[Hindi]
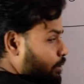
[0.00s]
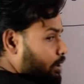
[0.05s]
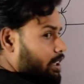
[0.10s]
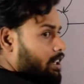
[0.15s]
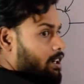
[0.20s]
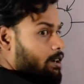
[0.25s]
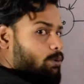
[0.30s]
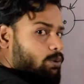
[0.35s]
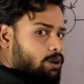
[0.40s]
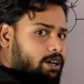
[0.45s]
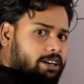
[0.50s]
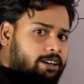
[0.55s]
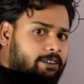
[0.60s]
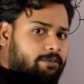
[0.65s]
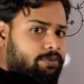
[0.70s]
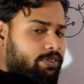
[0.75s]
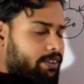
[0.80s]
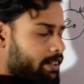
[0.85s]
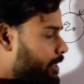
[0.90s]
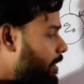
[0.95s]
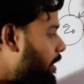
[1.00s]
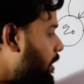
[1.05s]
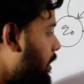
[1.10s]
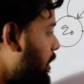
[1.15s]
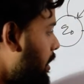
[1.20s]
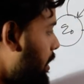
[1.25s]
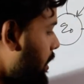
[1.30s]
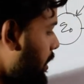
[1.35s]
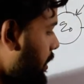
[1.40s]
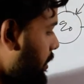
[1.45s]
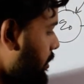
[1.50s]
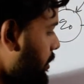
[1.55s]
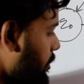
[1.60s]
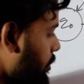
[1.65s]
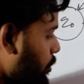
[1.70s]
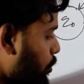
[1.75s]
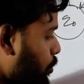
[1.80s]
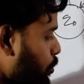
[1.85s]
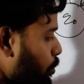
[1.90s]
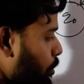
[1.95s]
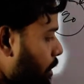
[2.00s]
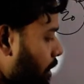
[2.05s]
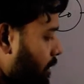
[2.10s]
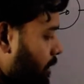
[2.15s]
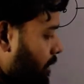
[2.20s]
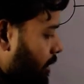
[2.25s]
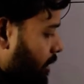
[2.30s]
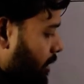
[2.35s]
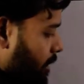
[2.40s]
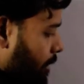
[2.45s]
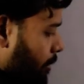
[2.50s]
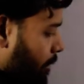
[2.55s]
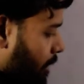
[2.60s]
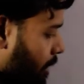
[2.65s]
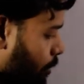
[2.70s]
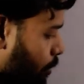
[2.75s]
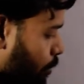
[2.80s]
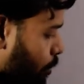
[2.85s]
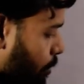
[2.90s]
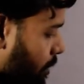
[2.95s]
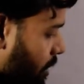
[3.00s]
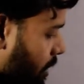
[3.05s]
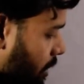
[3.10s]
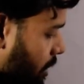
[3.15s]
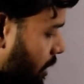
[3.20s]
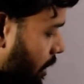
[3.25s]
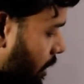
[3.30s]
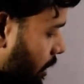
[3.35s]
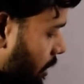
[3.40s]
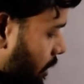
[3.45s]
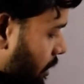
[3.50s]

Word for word: लिखा हुआ है ठीक जैसे टू का थ्री का भाग टू में दिया